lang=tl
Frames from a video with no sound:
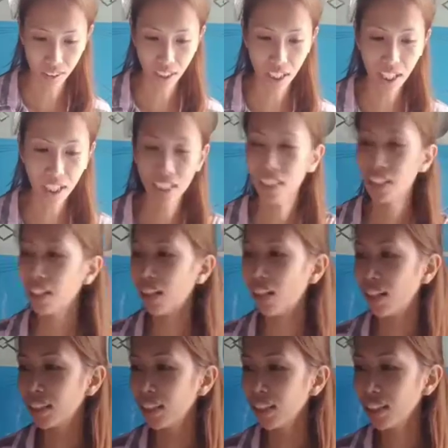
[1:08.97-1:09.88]
Okay?
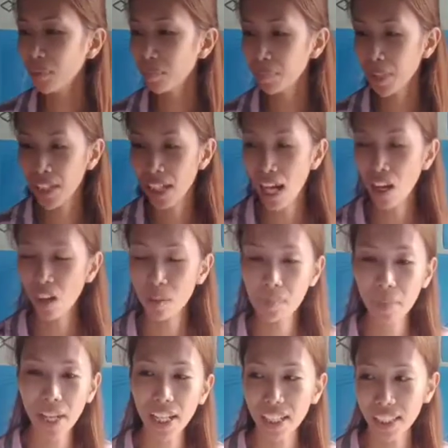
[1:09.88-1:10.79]
O, titimpla na
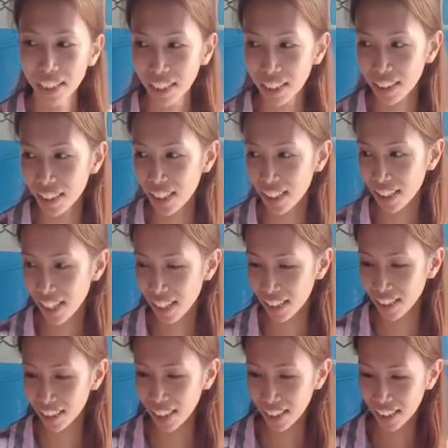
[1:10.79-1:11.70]
ako, Ben. Dito,
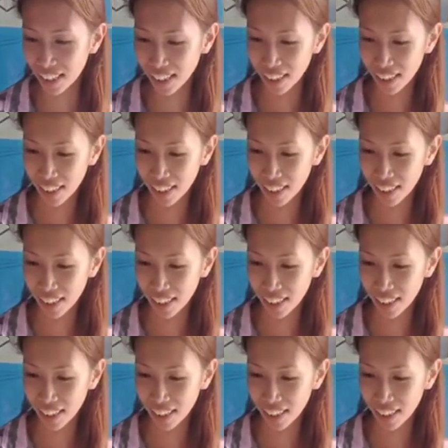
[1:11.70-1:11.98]
ganyan din.